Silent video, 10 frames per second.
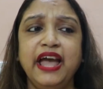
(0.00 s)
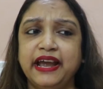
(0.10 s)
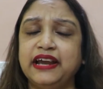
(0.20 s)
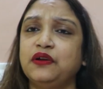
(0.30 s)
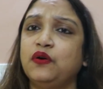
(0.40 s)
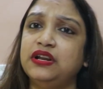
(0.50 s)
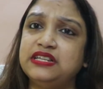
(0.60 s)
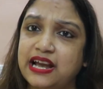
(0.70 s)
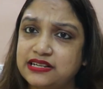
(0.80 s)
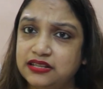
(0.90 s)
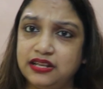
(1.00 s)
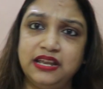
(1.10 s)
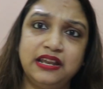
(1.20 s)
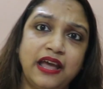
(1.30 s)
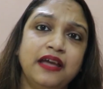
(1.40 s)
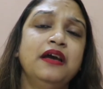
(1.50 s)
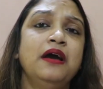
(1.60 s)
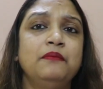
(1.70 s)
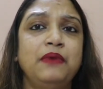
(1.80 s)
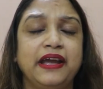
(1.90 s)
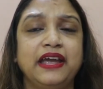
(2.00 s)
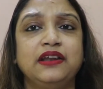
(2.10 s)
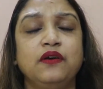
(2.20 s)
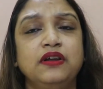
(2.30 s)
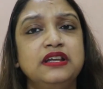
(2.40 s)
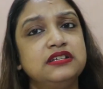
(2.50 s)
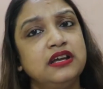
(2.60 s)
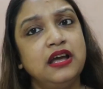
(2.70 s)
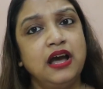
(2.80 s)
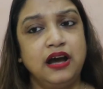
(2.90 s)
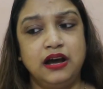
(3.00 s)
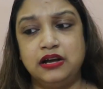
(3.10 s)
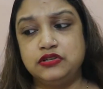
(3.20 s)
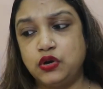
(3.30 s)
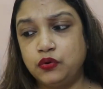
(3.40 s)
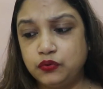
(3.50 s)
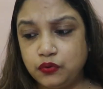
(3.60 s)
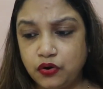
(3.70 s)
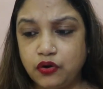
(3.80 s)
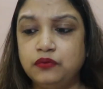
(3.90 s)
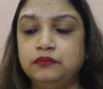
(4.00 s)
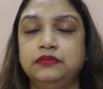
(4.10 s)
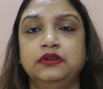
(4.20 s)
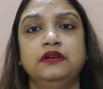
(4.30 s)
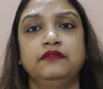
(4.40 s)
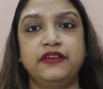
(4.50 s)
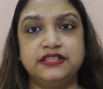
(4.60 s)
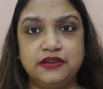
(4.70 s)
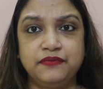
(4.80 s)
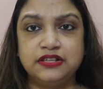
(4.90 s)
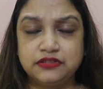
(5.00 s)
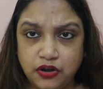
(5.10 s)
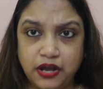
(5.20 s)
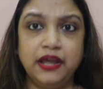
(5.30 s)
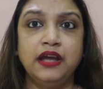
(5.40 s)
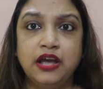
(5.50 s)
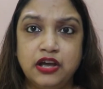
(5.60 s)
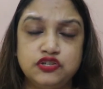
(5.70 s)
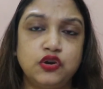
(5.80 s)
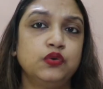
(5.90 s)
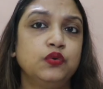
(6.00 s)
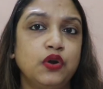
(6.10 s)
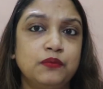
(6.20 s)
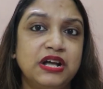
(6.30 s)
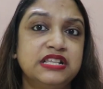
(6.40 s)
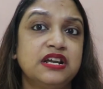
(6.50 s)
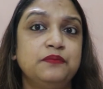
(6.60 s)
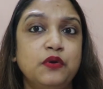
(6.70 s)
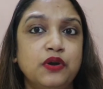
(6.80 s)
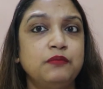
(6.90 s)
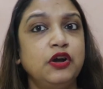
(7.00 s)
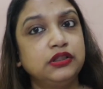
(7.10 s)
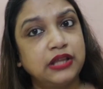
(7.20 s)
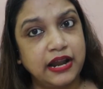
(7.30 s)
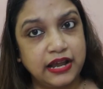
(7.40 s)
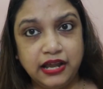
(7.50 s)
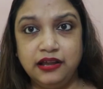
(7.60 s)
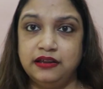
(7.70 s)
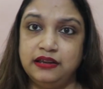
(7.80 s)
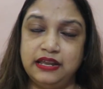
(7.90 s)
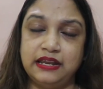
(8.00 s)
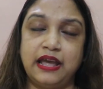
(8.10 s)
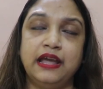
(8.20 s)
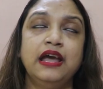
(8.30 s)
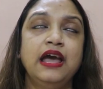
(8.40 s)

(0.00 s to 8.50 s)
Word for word: এক একটা কলেজ একসাথে নিয়ে নেয় বা এক একটা কলেজ যখন কোনো রকম ফেস্টিভ্যালস হয় যখন কোনো রকম কালচার প্রোগ্রাম হয় তার আগে নিয়ে নেয়